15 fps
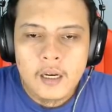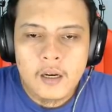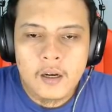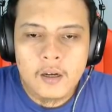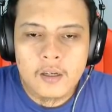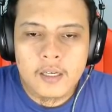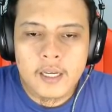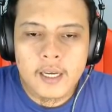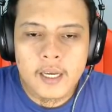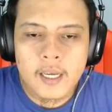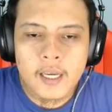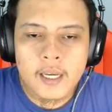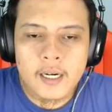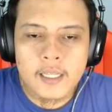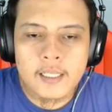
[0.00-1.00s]
Oke, okay,
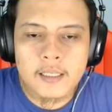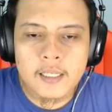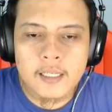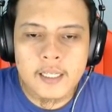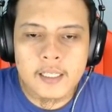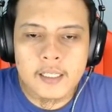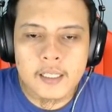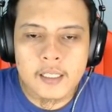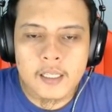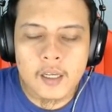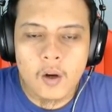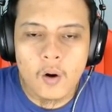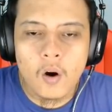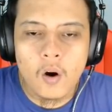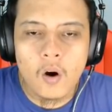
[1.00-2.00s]
retreat katanya.
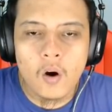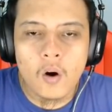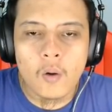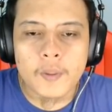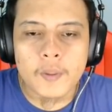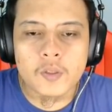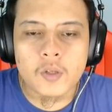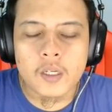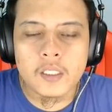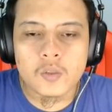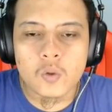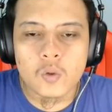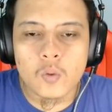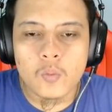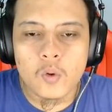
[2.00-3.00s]
Oh, pasukannya
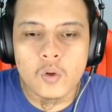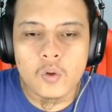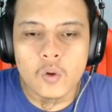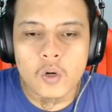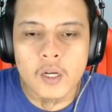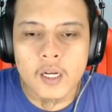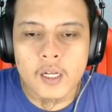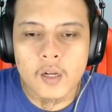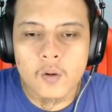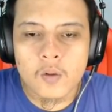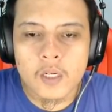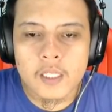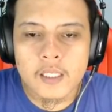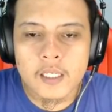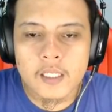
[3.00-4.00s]
suruh mundur kan kalau
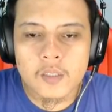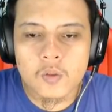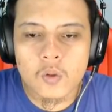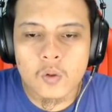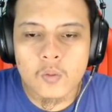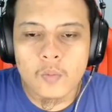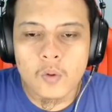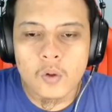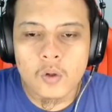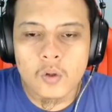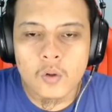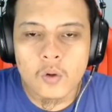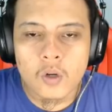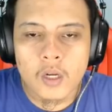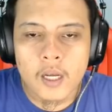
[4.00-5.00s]
retreat suruh
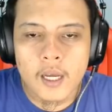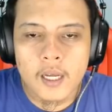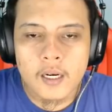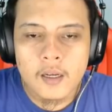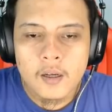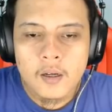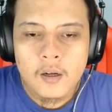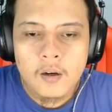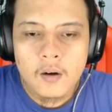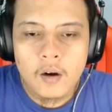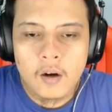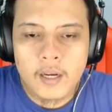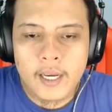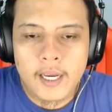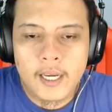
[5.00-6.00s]
mundur kan.
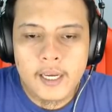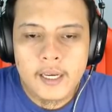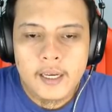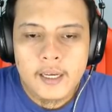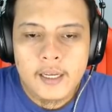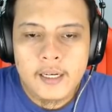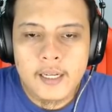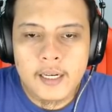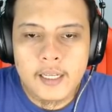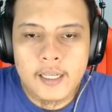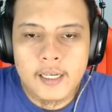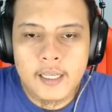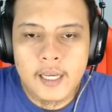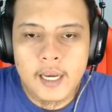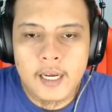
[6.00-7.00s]
Oke. Okay. Dan
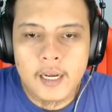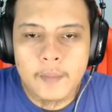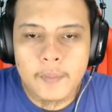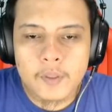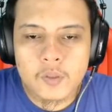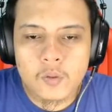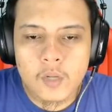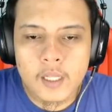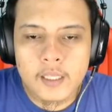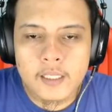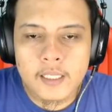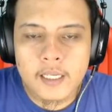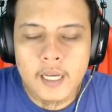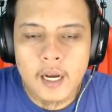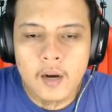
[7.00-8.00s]
ini ada pasukan
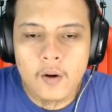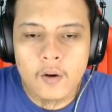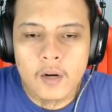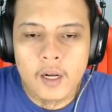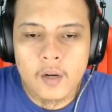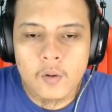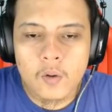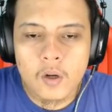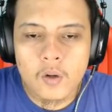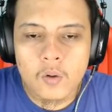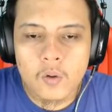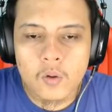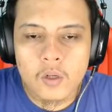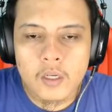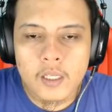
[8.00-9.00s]
tiga orang, gua
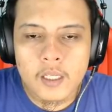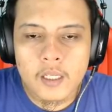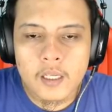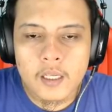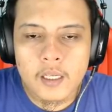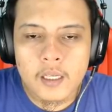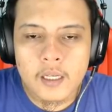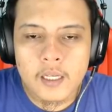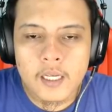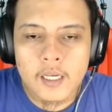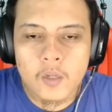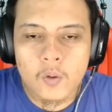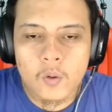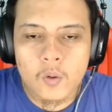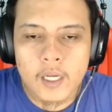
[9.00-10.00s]
nurunin
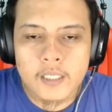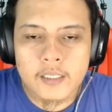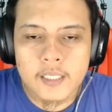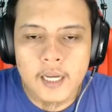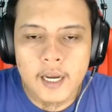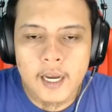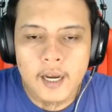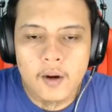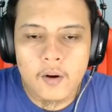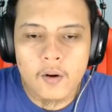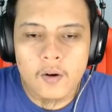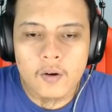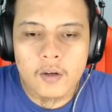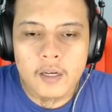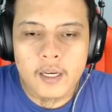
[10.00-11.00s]
ini dulu aja.
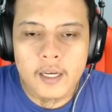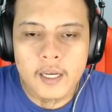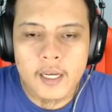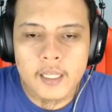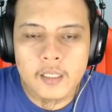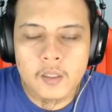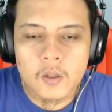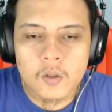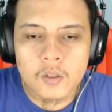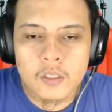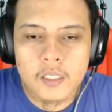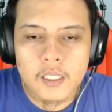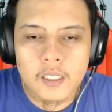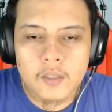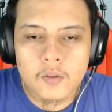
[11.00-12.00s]
Oke, okay.
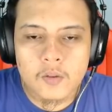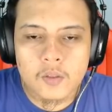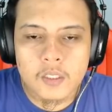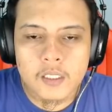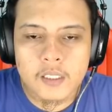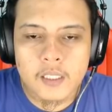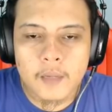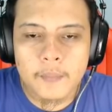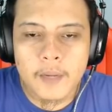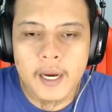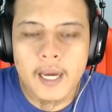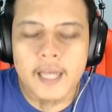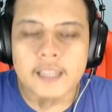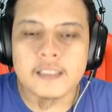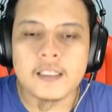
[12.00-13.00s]
terus diikuti sama
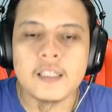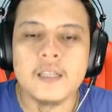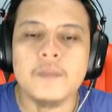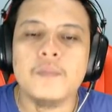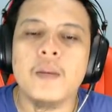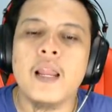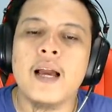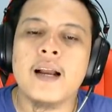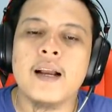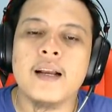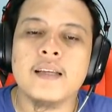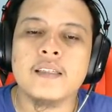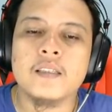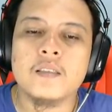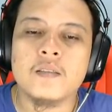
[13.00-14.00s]
archer di
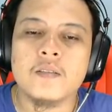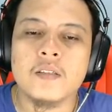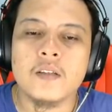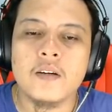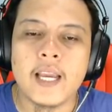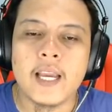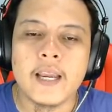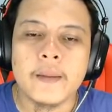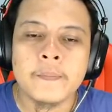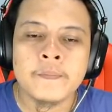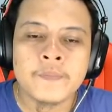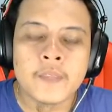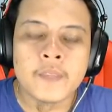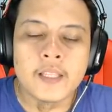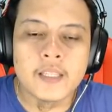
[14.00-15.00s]
belakangnya, cuy. Oke. Okay.
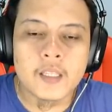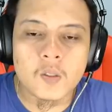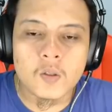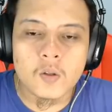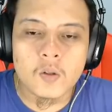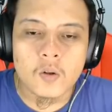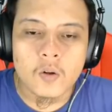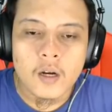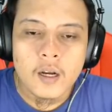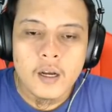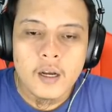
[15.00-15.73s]
Kita tunggu.